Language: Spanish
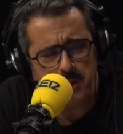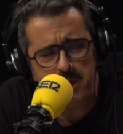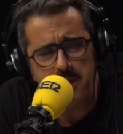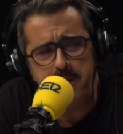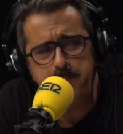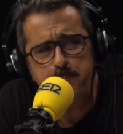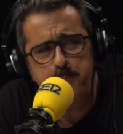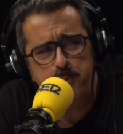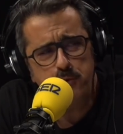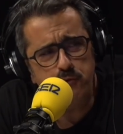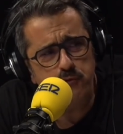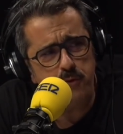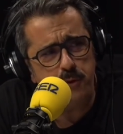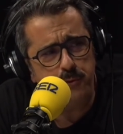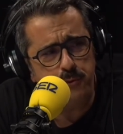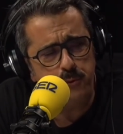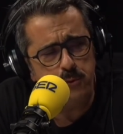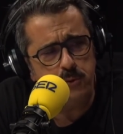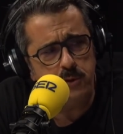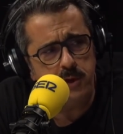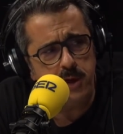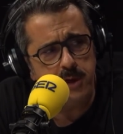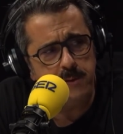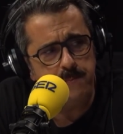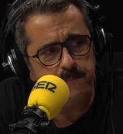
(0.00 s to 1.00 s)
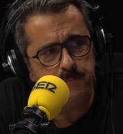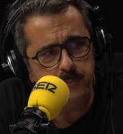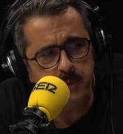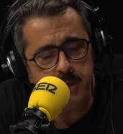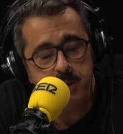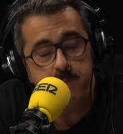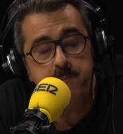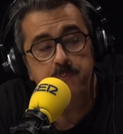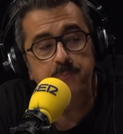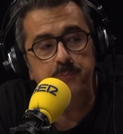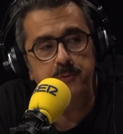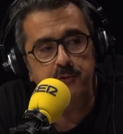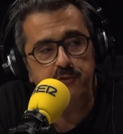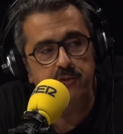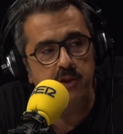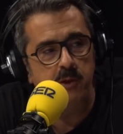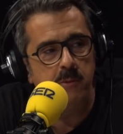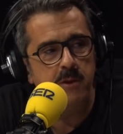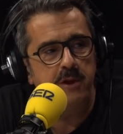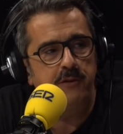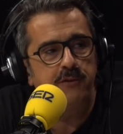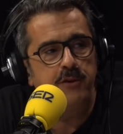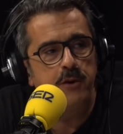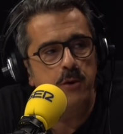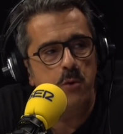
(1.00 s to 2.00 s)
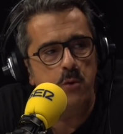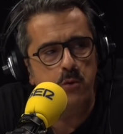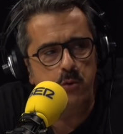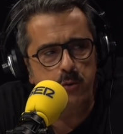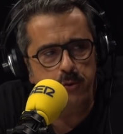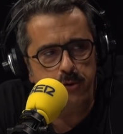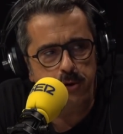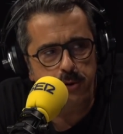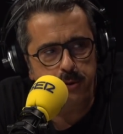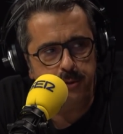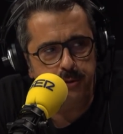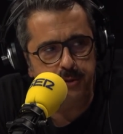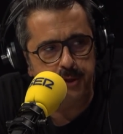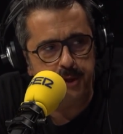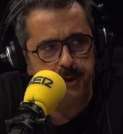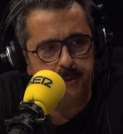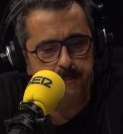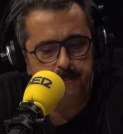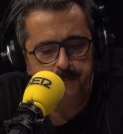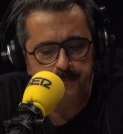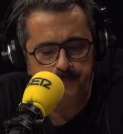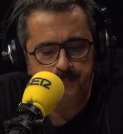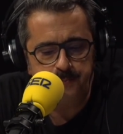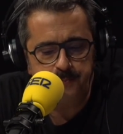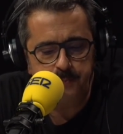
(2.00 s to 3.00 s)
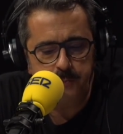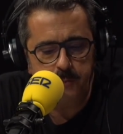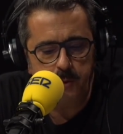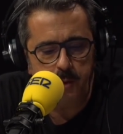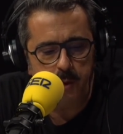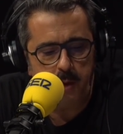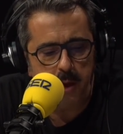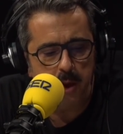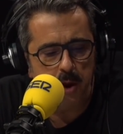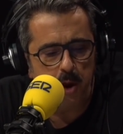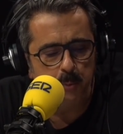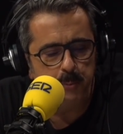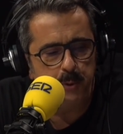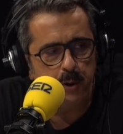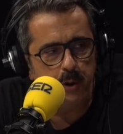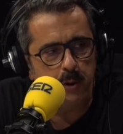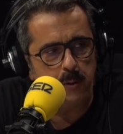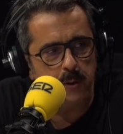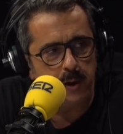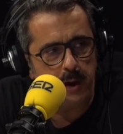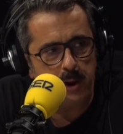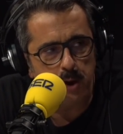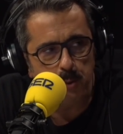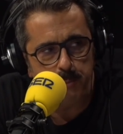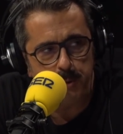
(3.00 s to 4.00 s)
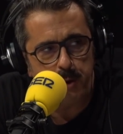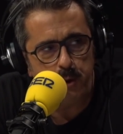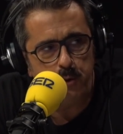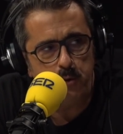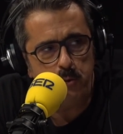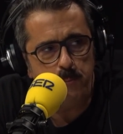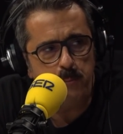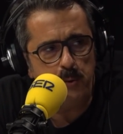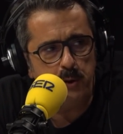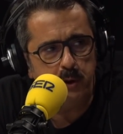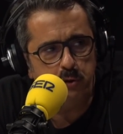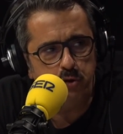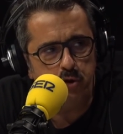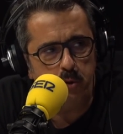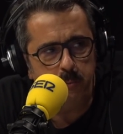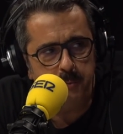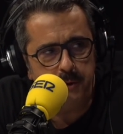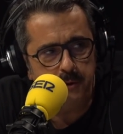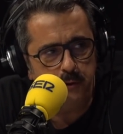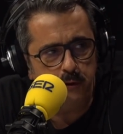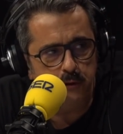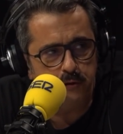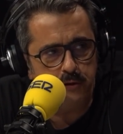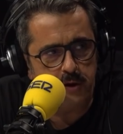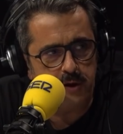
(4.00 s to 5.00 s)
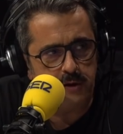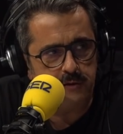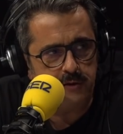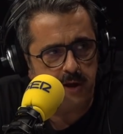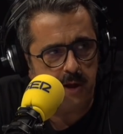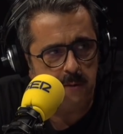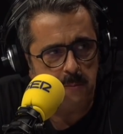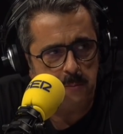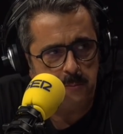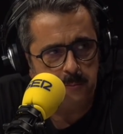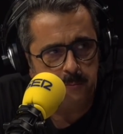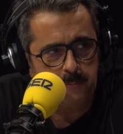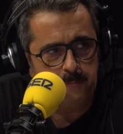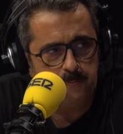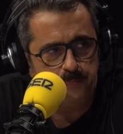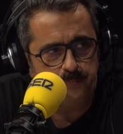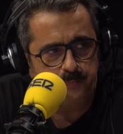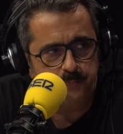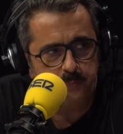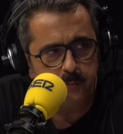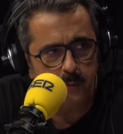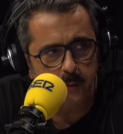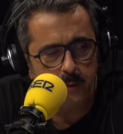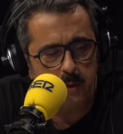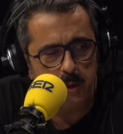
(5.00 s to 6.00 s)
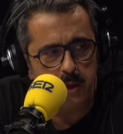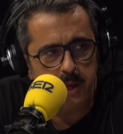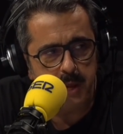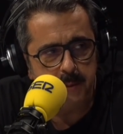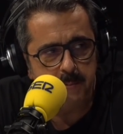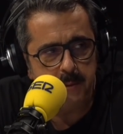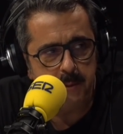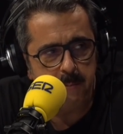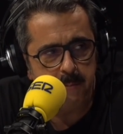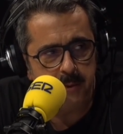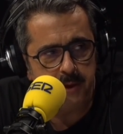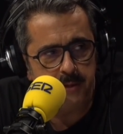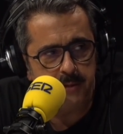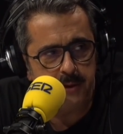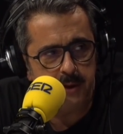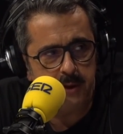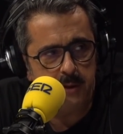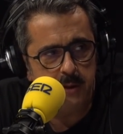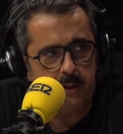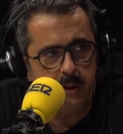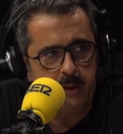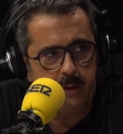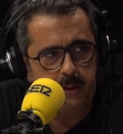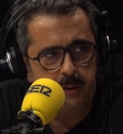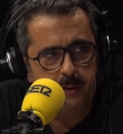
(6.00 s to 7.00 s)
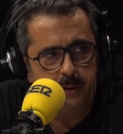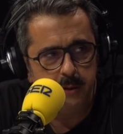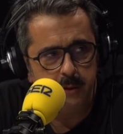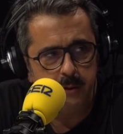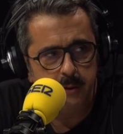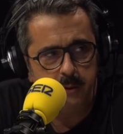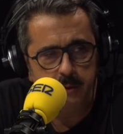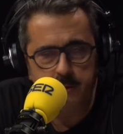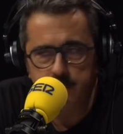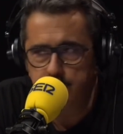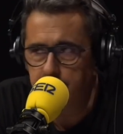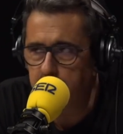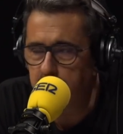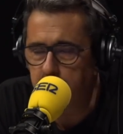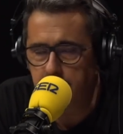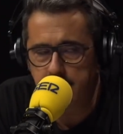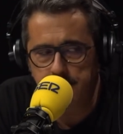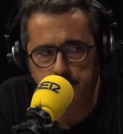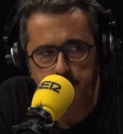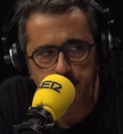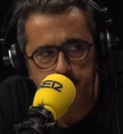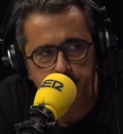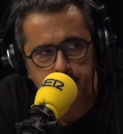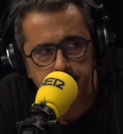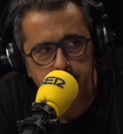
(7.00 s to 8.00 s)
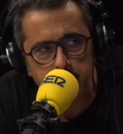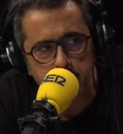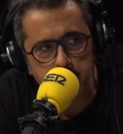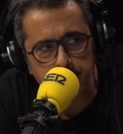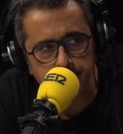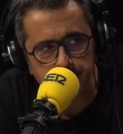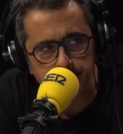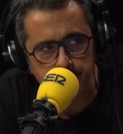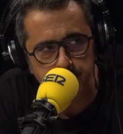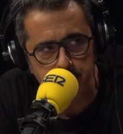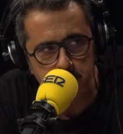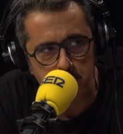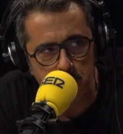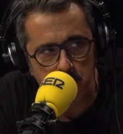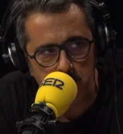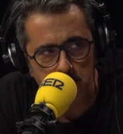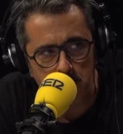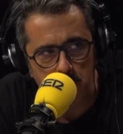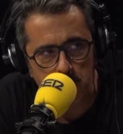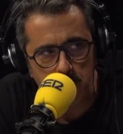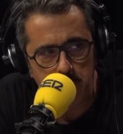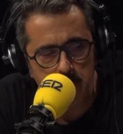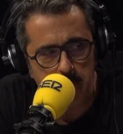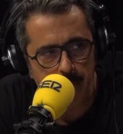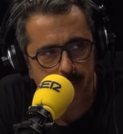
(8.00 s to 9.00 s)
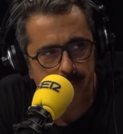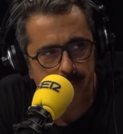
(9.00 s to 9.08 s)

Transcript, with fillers: Le puso azúcar y Silvia se le ocurrió decir, a lo mejor un poquito menos, Teresa. Y mi madre se giró y dice, no.